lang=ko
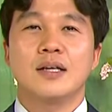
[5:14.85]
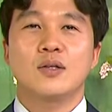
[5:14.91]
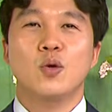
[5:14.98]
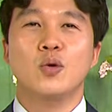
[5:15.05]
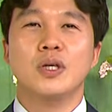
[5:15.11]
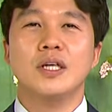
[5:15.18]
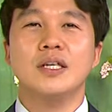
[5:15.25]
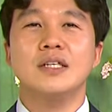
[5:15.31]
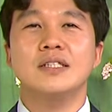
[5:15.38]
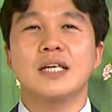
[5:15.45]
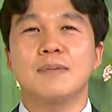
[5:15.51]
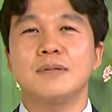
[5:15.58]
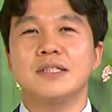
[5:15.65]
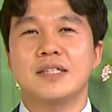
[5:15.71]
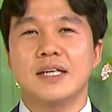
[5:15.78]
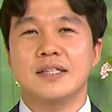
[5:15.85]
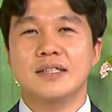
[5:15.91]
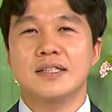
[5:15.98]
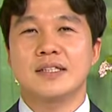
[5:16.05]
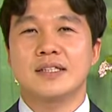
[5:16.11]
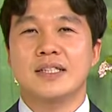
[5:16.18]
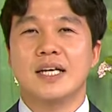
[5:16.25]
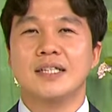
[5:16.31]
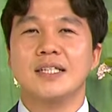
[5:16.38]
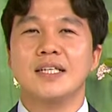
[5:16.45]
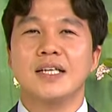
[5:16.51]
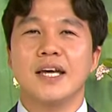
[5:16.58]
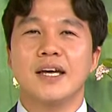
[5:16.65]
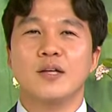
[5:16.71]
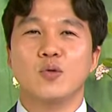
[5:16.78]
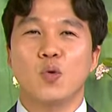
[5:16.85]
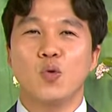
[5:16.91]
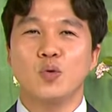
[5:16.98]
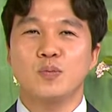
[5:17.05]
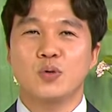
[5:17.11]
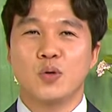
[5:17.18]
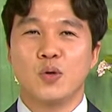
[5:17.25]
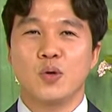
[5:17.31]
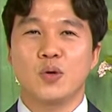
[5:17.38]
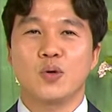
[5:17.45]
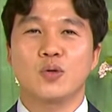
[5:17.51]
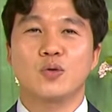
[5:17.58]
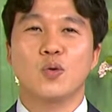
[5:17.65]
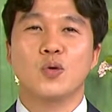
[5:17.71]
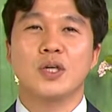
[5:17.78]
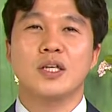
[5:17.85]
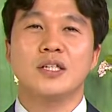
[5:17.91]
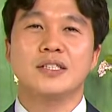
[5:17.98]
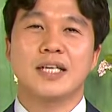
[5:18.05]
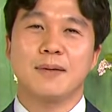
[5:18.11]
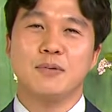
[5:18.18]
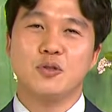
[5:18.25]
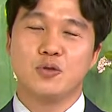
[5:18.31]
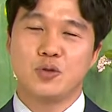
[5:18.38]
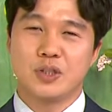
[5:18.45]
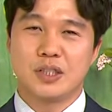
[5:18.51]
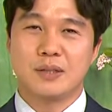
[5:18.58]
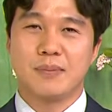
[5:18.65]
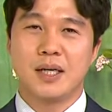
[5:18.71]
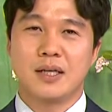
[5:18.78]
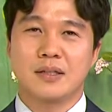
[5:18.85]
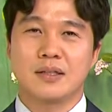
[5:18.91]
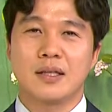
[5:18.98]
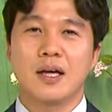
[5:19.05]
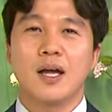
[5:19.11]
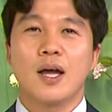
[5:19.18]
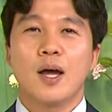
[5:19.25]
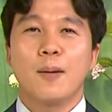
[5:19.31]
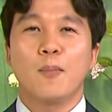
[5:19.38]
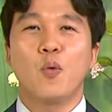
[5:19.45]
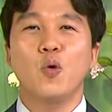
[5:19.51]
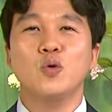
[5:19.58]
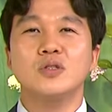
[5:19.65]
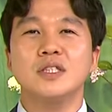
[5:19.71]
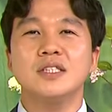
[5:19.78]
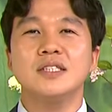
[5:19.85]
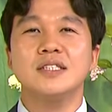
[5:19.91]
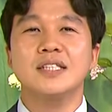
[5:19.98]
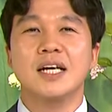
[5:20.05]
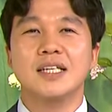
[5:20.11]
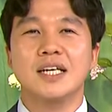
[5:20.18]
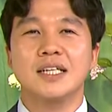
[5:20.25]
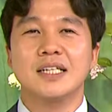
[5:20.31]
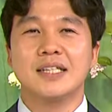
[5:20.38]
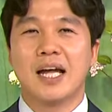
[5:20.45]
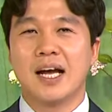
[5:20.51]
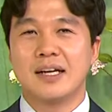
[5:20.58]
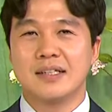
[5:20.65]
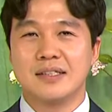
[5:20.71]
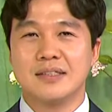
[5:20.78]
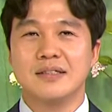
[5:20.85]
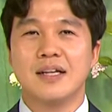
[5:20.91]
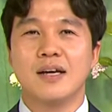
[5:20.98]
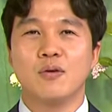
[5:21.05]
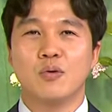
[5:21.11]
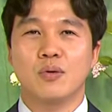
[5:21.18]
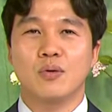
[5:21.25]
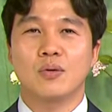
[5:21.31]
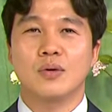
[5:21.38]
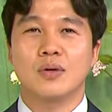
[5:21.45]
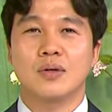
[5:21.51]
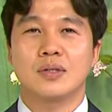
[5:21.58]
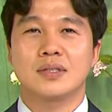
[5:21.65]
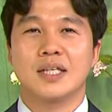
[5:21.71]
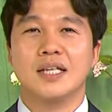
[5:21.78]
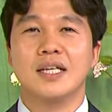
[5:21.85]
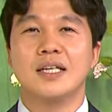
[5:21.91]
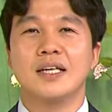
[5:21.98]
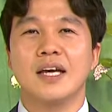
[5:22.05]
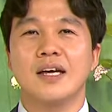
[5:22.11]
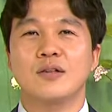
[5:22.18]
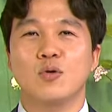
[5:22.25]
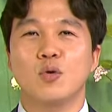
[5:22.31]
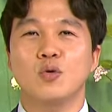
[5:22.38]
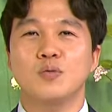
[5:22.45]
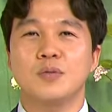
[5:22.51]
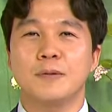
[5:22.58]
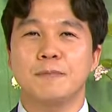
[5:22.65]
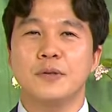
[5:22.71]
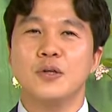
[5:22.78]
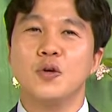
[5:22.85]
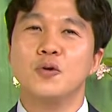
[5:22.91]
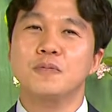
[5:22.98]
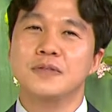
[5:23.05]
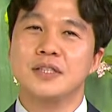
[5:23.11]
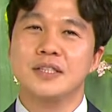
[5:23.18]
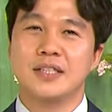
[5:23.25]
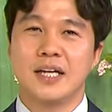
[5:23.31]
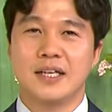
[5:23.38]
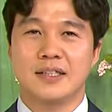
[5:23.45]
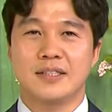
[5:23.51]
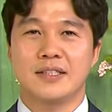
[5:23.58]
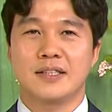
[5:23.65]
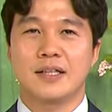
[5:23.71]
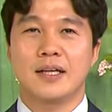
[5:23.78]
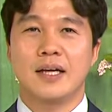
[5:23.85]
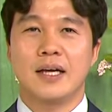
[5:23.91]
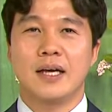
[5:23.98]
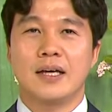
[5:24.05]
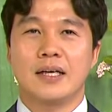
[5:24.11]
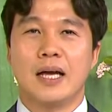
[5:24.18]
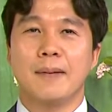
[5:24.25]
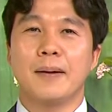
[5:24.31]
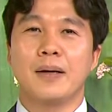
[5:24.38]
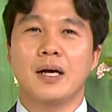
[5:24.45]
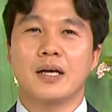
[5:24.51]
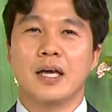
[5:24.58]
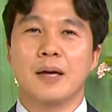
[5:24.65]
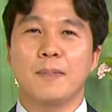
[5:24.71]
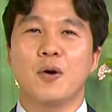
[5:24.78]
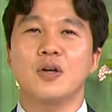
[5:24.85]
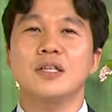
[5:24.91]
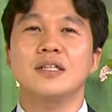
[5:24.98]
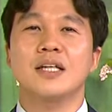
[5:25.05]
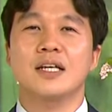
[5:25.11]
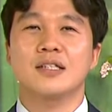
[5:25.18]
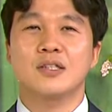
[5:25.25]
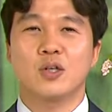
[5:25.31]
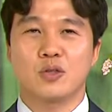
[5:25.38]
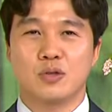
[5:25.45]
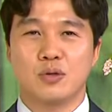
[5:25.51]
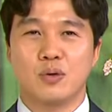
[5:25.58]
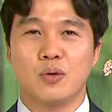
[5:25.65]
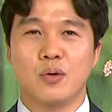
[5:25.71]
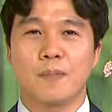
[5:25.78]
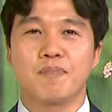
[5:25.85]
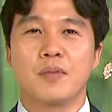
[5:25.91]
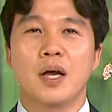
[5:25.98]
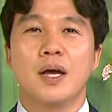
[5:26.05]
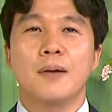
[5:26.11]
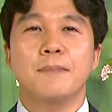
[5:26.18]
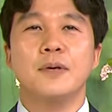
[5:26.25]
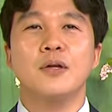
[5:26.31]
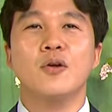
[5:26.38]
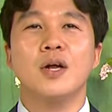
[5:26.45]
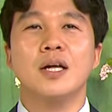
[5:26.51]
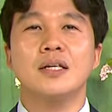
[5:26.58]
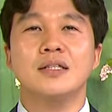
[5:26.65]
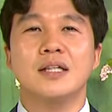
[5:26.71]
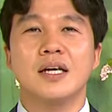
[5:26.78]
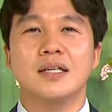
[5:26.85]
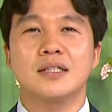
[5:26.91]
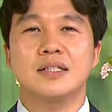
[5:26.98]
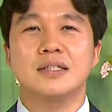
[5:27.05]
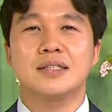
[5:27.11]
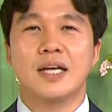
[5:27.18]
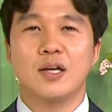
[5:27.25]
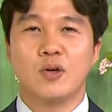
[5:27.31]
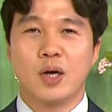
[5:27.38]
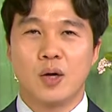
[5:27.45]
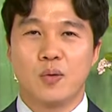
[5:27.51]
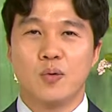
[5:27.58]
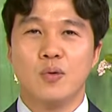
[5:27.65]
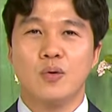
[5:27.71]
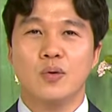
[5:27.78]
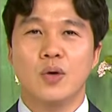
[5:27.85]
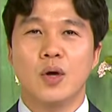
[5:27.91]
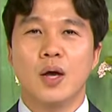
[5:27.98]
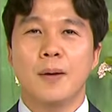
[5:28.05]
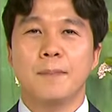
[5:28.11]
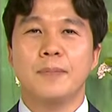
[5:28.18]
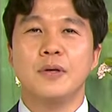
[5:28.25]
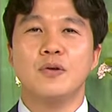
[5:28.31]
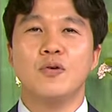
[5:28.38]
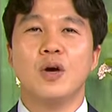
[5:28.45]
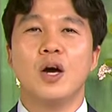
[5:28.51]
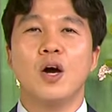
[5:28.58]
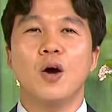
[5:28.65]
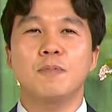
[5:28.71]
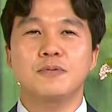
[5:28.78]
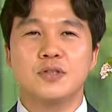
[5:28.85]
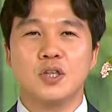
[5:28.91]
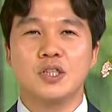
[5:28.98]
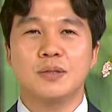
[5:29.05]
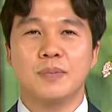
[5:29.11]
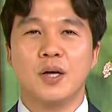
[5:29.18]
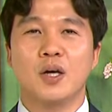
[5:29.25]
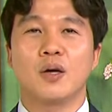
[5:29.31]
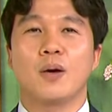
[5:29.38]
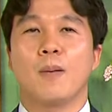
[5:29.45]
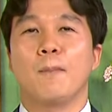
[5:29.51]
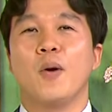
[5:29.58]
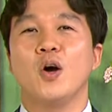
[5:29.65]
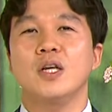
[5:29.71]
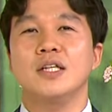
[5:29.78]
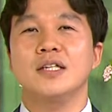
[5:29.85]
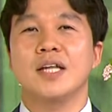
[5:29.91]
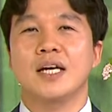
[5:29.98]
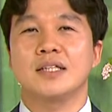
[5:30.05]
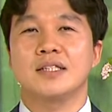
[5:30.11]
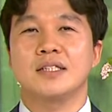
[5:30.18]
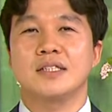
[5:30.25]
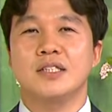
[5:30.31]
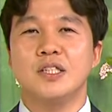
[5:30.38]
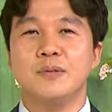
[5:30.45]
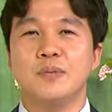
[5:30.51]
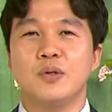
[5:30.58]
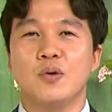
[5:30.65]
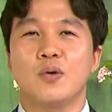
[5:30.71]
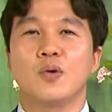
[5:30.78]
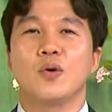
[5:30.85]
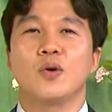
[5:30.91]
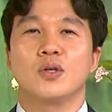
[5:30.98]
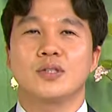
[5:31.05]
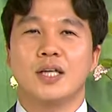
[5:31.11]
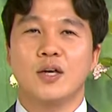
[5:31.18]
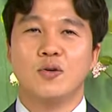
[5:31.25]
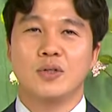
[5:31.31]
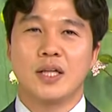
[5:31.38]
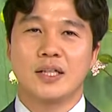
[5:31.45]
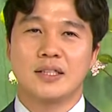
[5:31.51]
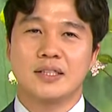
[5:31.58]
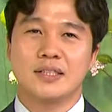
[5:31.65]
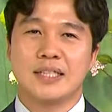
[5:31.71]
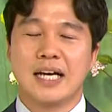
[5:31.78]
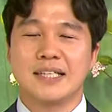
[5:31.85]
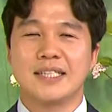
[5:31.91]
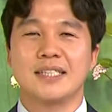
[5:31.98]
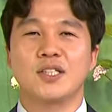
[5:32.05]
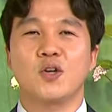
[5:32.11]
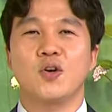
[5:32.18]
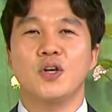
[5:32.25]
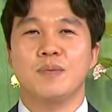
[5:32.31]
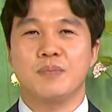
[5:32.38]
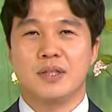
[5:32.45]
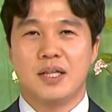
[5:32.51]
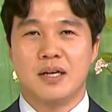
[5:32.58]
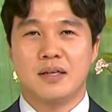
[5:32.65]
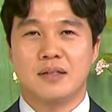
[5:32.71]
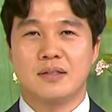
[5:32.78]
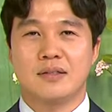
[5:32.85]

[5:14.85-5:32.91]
토끼를 잡을 때는 사냥개의 도움으로 토끼를 잡을 수 있지만 모든 사냥이 다 끝나고 사냥개의 도움이 필요 없을 때에는 야박하게 버린다는 것으로 필요할 때는 사용하고 필요가 없어지면 버린다는 의미로 사용되는 사자성어입니다.